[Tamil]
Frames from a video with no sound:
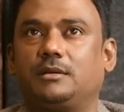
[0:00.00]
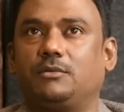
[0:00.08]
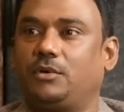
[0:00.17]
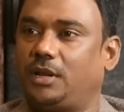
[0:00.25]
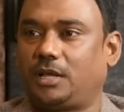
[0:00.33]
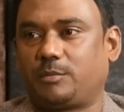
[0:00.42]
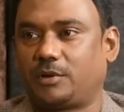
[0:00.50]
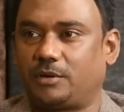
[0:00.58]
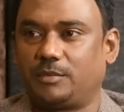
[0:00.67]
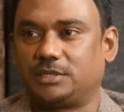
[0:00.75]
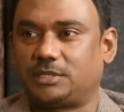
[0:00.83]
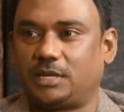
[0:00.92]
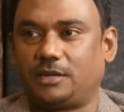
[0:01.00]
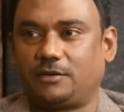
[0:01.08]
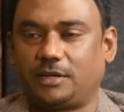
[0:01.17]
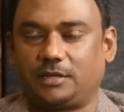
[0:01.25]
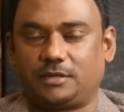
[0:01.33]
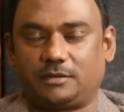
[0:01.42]
ஒன் லேக் பக்கமாக சேலரி
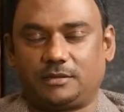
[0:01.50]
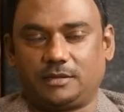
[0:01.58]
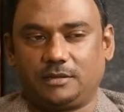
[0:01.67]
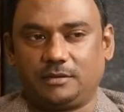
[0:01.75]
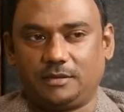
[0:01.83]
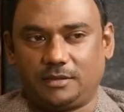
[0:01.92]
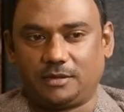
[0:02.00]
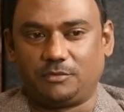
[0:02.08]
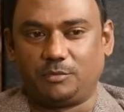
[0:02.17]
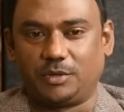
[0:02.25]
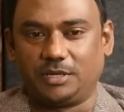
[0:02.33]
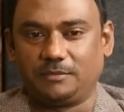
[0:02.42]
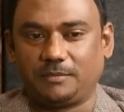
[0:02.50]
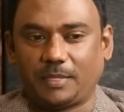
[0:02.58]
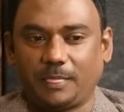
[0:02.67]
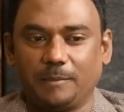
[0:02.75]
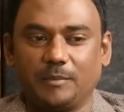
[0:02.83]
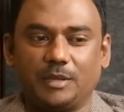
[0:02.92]
வாங்கிட்டு இருந்தேன் இதுதான் உண்மை
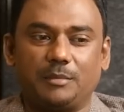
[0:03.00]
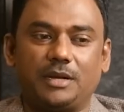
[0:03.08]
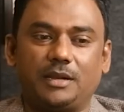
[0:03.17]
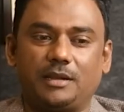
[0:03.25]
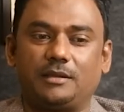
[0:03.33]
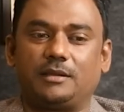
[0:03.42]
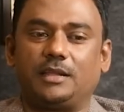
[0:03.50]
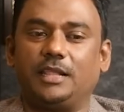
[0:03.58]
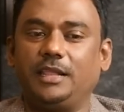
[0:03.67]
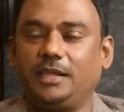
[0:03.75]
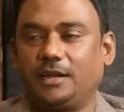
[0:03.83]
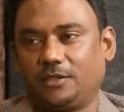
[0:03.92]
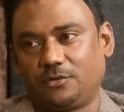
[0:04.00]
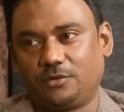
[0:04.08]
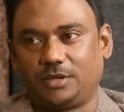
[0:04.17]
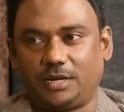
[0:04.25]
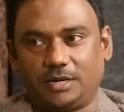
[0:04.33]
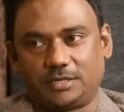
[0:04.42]
பட் என்ன நான் லிரிக்
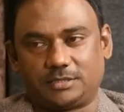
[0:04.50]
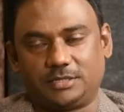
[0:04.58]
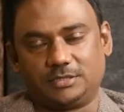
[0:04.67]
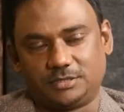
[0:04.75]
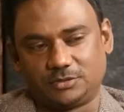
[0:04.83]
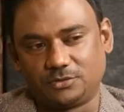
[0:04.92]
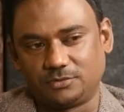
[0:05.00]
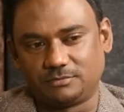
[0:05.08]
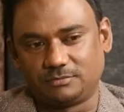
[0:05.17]
எழுதணுங்கிற இன்ட்ரெஸ்ட் இருந்துச்சு ஸோ